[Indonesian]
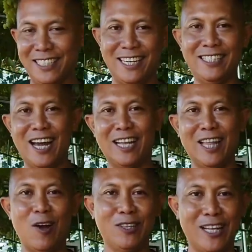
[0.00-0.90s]
Jadi jangan
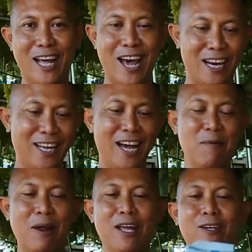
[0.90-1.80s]
takut tentang
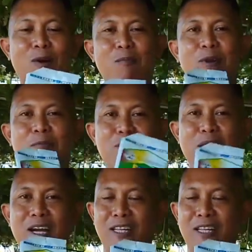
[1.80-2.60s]
harga, paling 20 ribuan.